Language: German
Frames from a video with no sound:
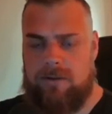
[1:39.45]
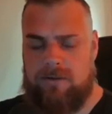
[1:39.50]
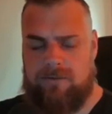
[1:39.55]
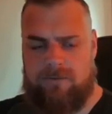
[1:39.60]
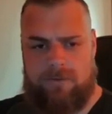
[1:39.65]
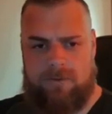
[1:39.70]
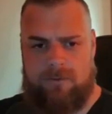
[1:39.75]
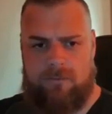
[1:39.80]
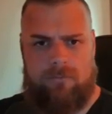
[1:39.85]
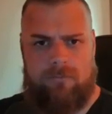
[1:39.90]

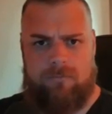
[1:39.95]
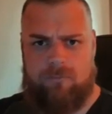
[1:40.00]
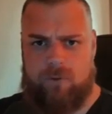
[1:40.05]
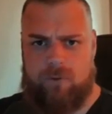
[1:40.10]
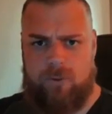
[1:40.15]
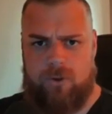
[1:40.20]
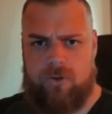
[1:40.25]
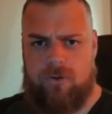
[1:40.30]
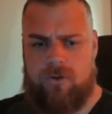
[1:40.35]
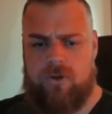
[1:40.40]
also
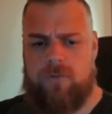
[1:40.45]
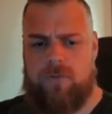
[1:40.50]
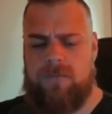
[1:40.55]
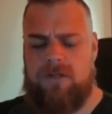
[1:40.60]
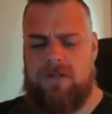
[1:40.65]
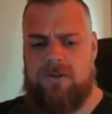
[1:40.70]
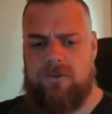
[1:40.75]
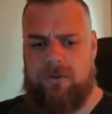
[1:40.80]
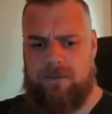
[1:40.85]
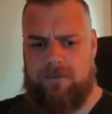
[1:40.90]
schmuckstück
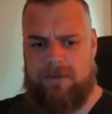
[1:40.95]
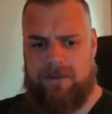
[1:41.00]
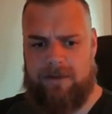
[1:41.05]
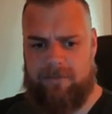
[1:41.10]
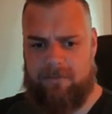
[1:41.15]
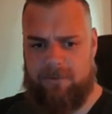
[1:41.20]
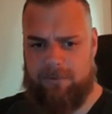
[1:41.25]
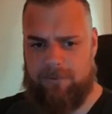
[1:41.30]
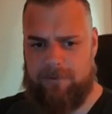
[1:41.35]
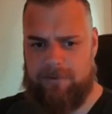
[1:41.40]
spielzeuge mit
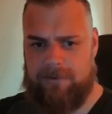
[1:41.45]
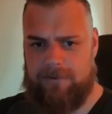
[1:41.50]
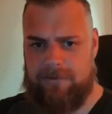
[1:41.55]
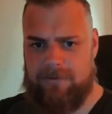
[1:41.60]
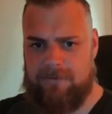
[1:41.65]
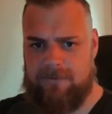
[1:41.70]
einbauen. Ja?